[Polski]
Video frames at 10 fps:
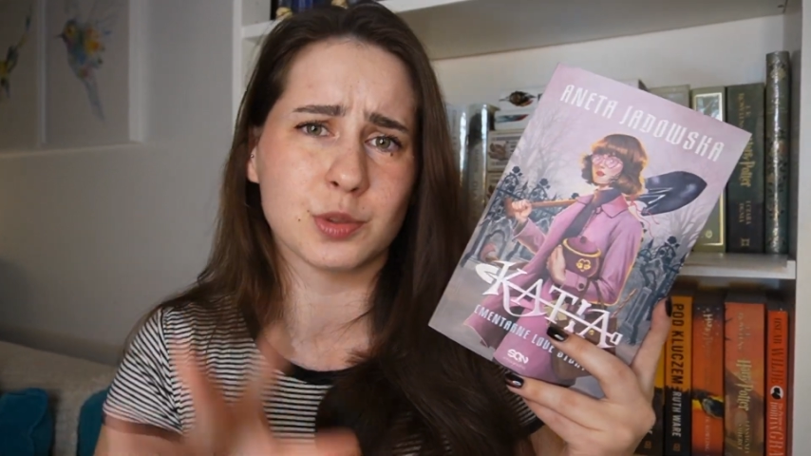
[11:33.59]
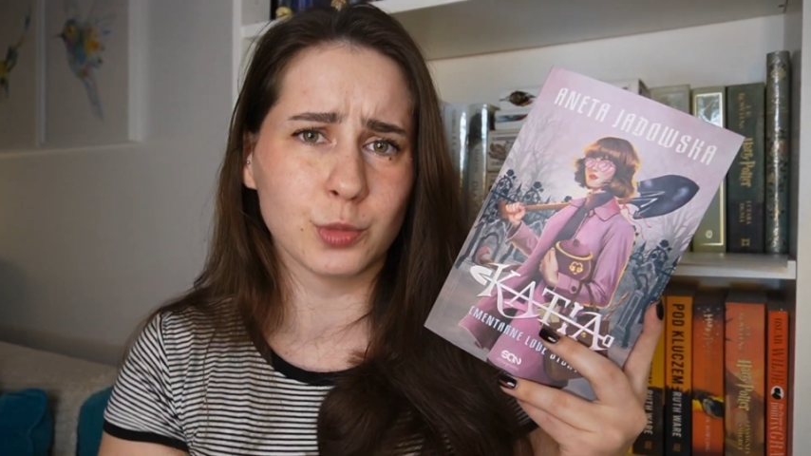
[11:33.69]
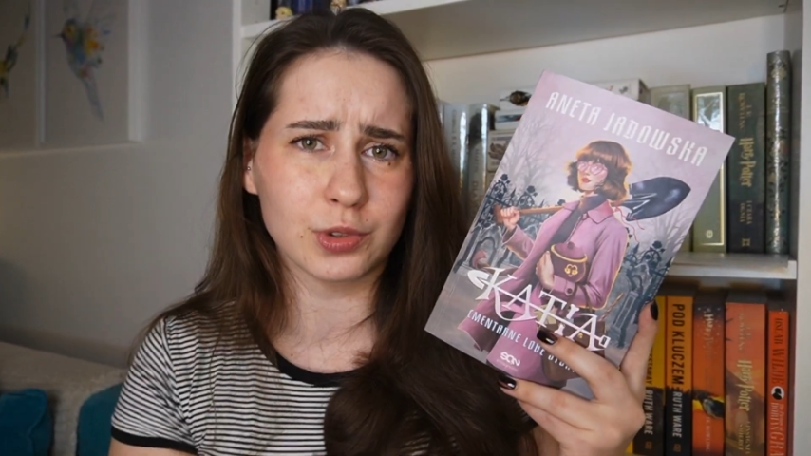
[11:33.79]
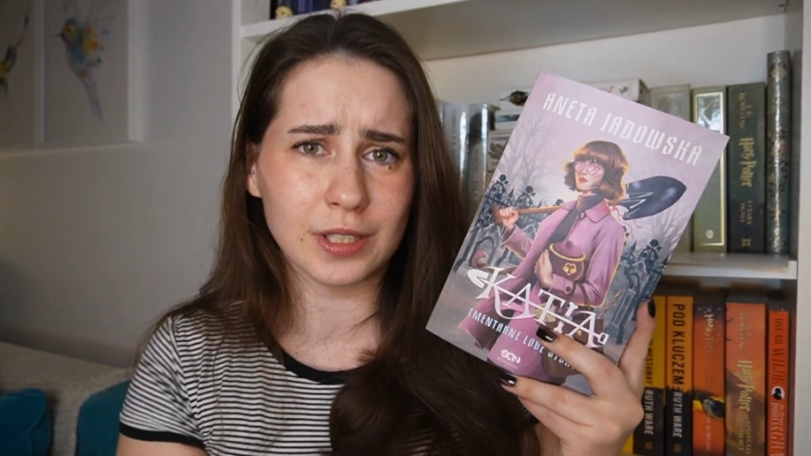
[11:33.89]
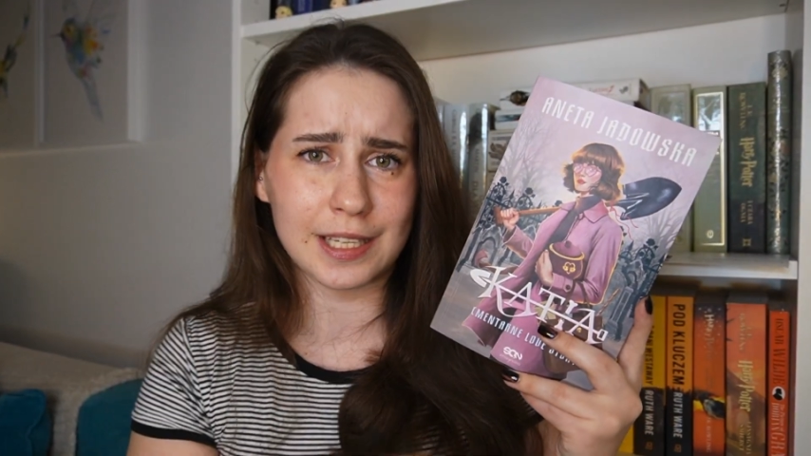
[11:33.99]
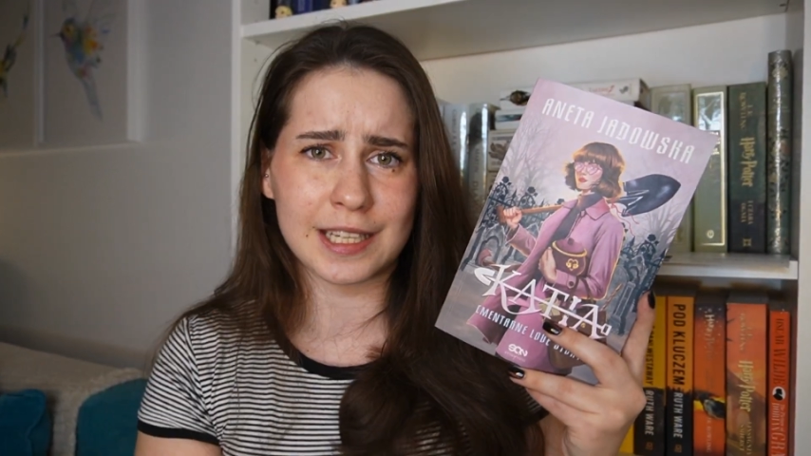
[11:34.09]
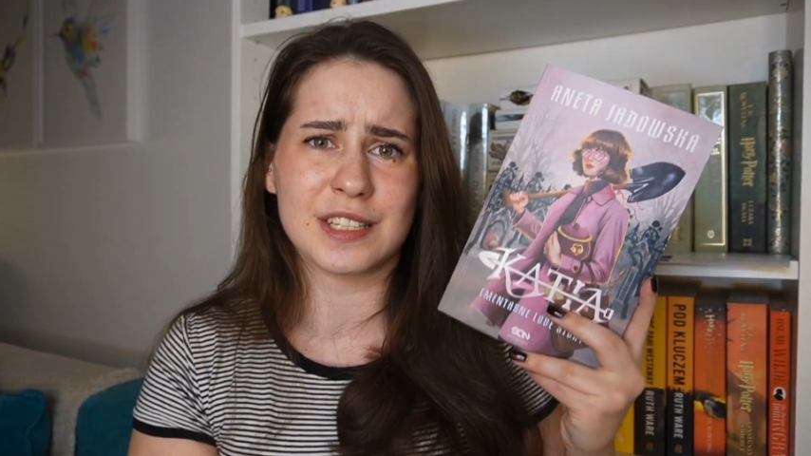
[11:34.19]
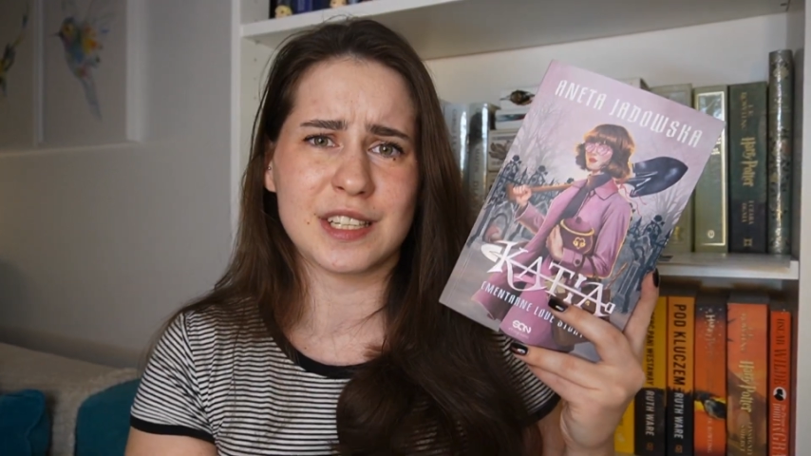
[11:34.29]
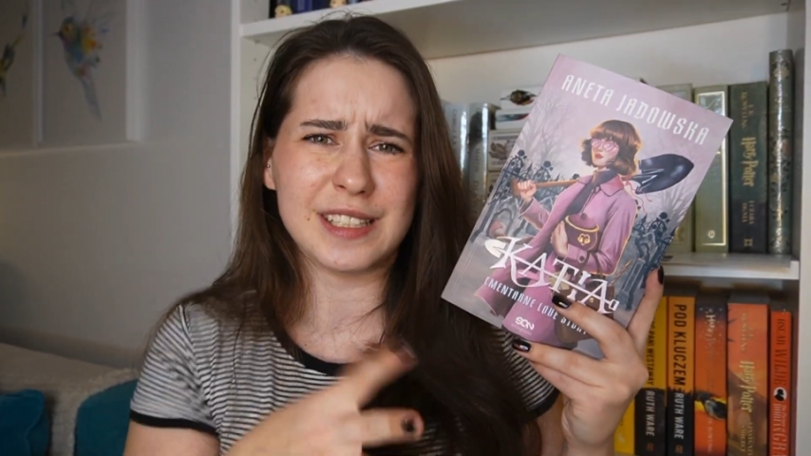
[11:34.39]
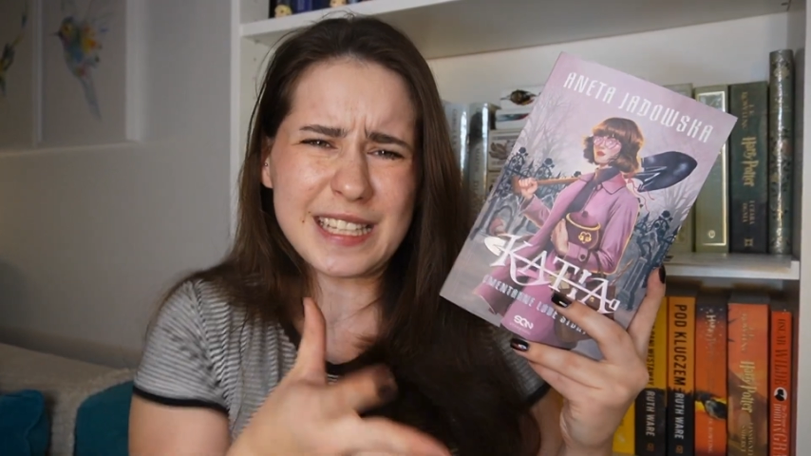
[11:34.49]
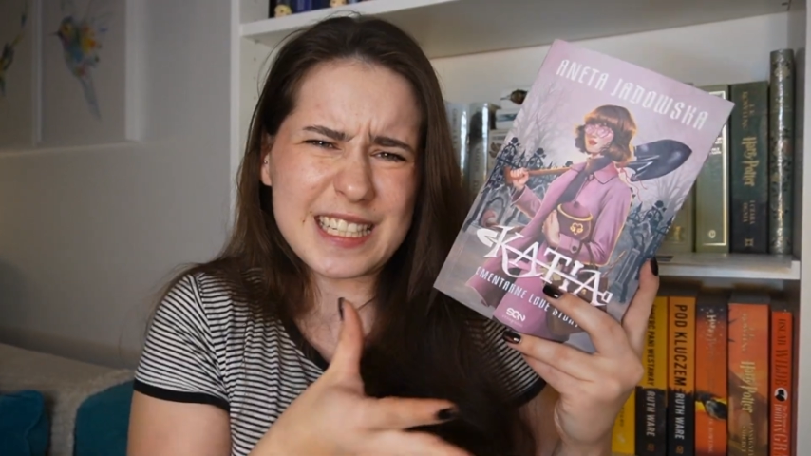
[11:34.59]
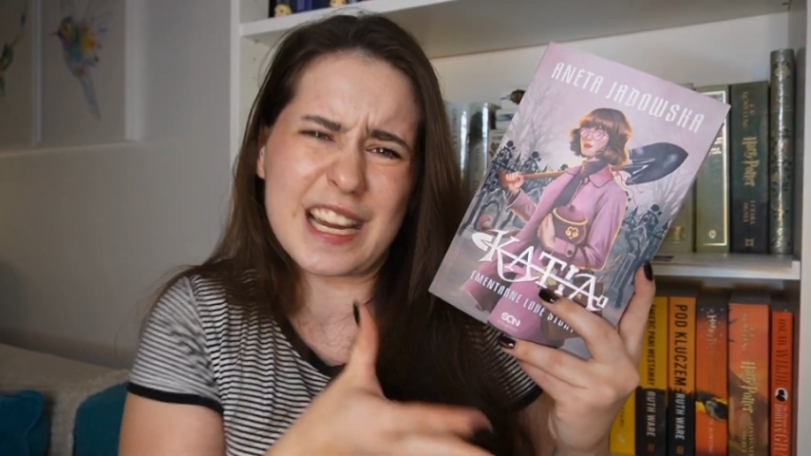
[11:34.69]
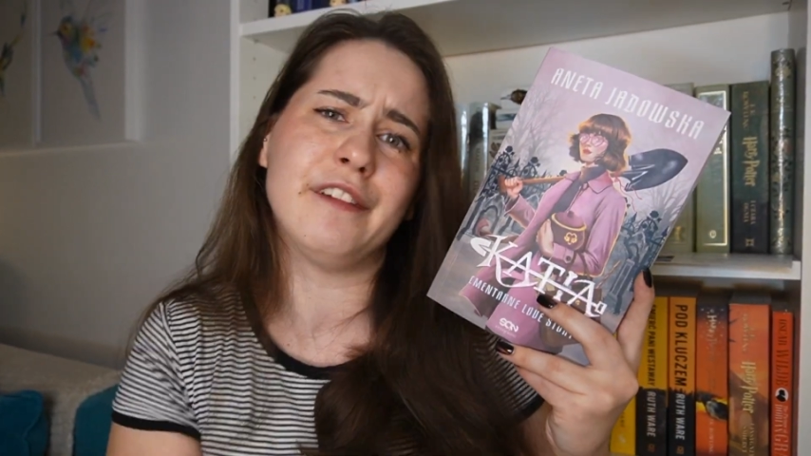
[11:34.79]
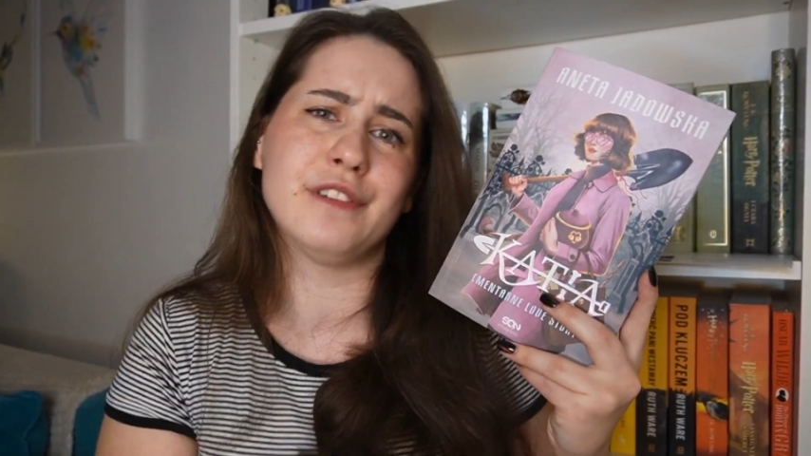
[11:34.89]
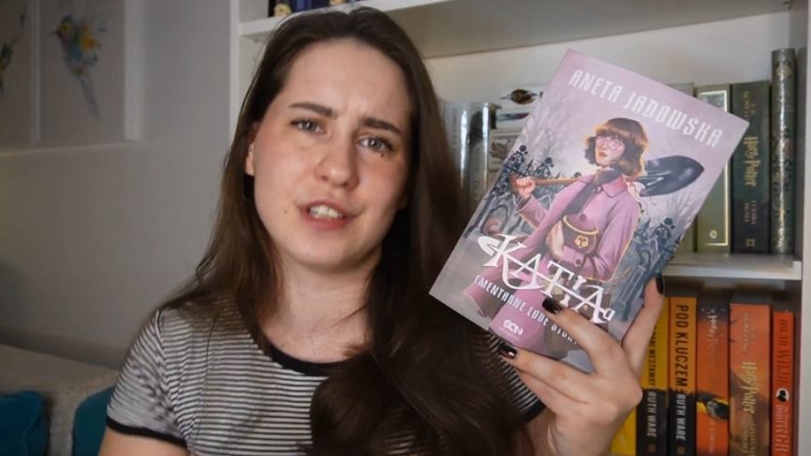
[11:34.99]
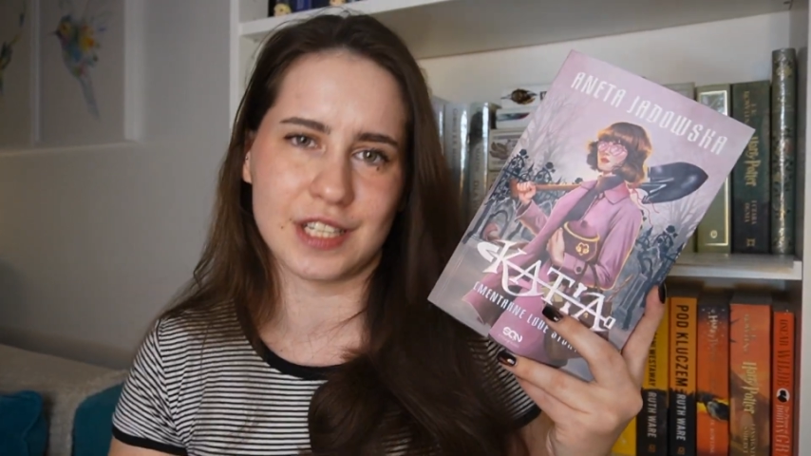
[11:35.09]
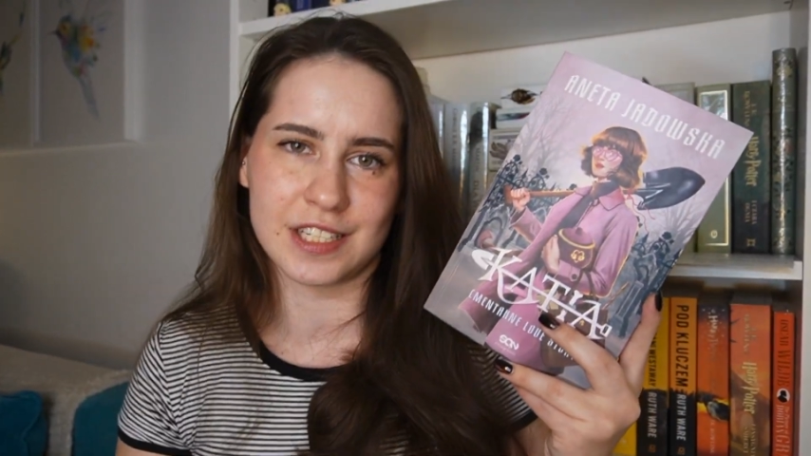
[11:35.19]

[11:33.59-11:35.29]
smutnych i raczej nieciekawych